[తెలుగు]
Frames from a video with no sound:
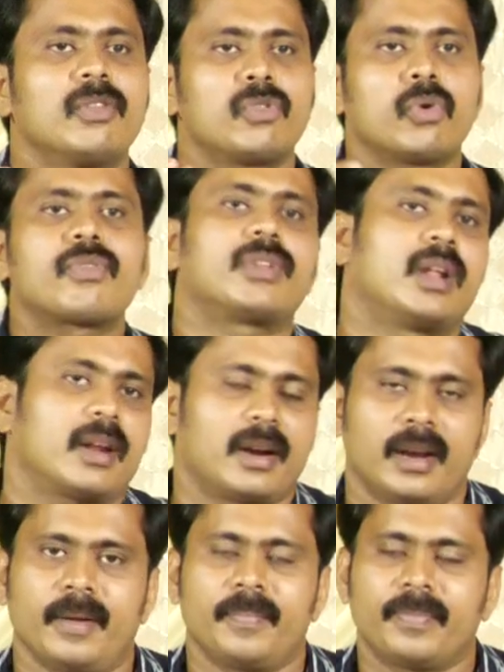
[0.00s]
చూస్తున్నారు
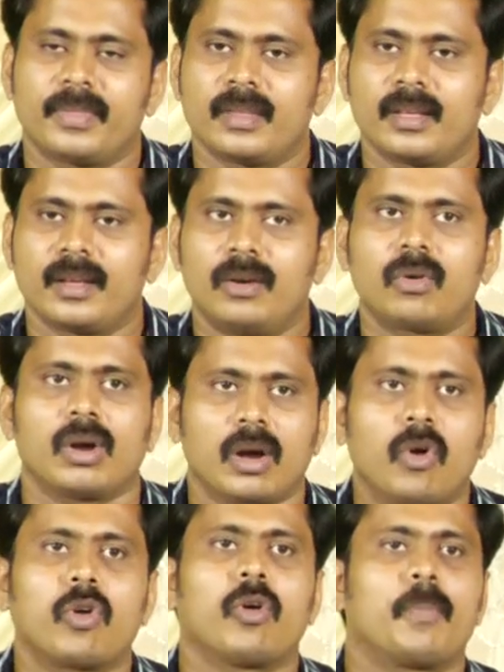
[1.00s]
అక్కడ ఒక
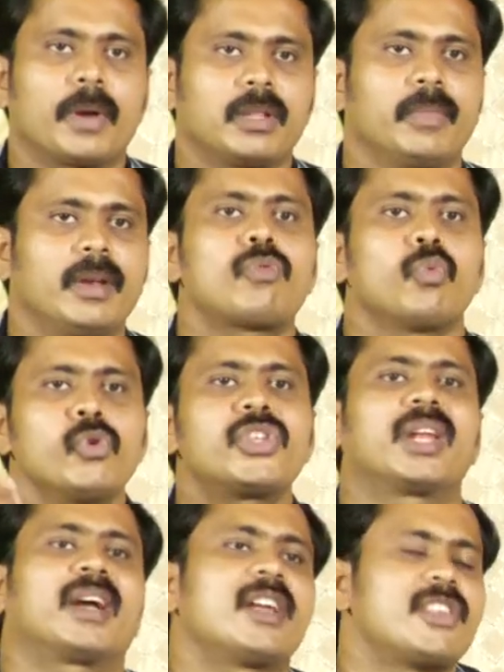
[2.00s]
గౌరవప్రదమైన
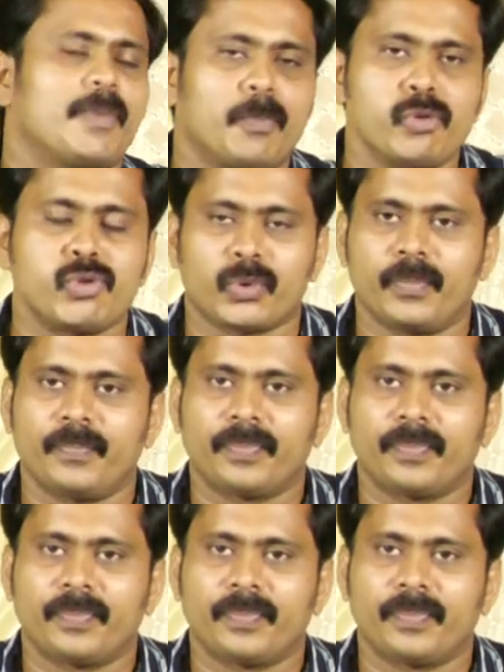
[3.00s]
సూచనగా చెప్పొచ్చు